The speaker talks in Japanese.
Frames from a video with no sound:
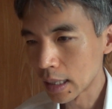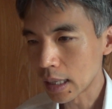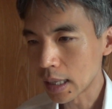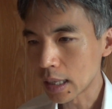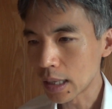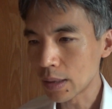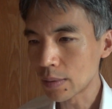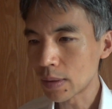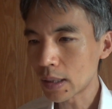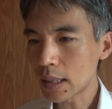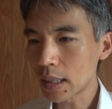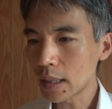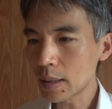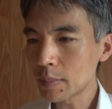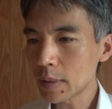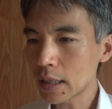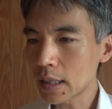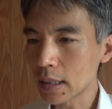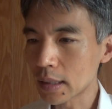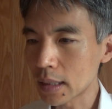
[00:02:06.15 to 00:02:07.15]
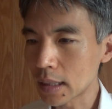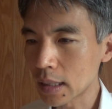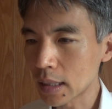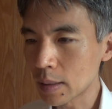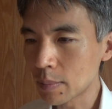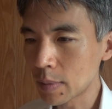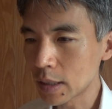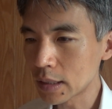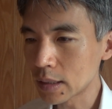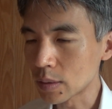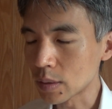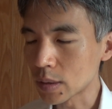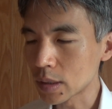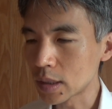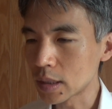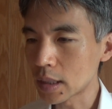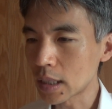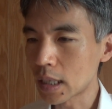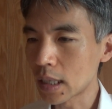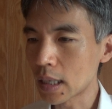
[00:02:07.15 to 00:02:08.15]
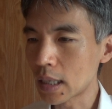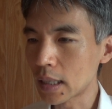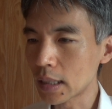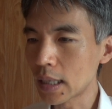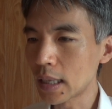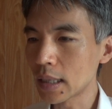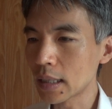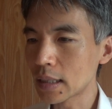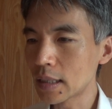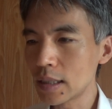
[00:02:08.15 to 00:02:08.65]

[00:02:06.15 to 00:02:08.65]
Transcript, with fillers: えー、和歌山県田辺市の資産家で